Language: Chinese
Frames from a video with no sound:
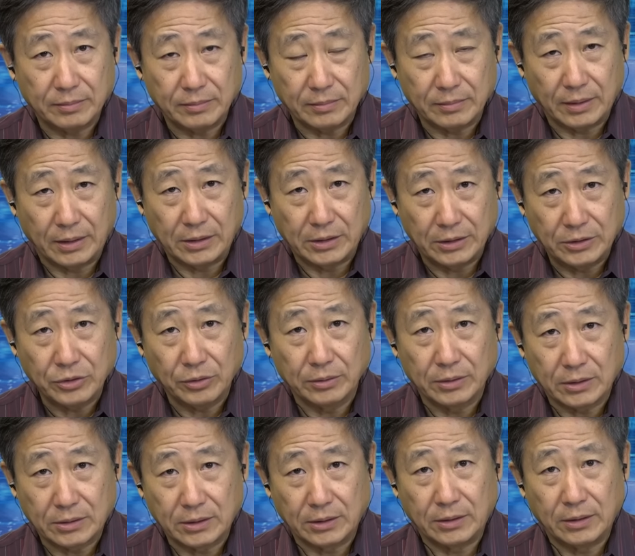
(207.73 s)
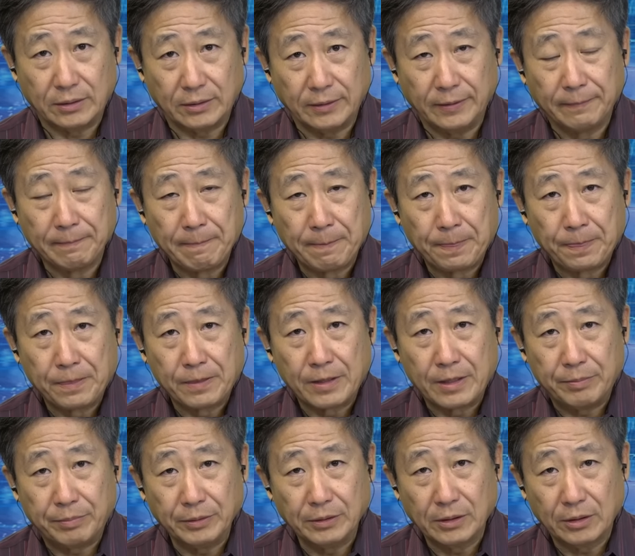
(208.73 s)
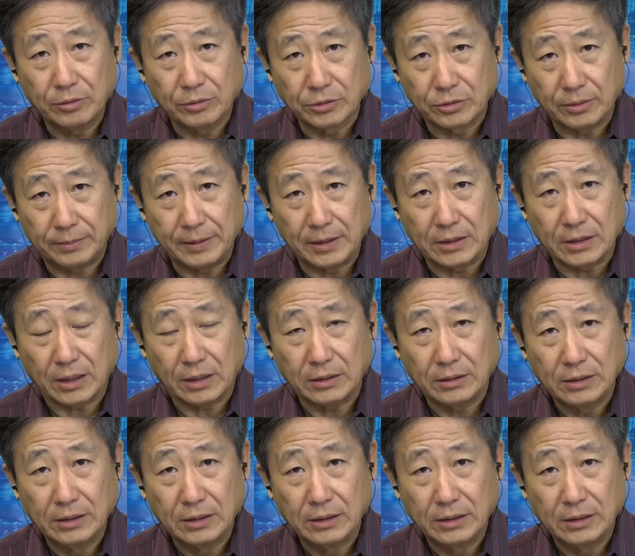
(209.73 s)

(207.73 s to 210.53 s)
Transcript: 买人寿的这些人，你不能够随便涨。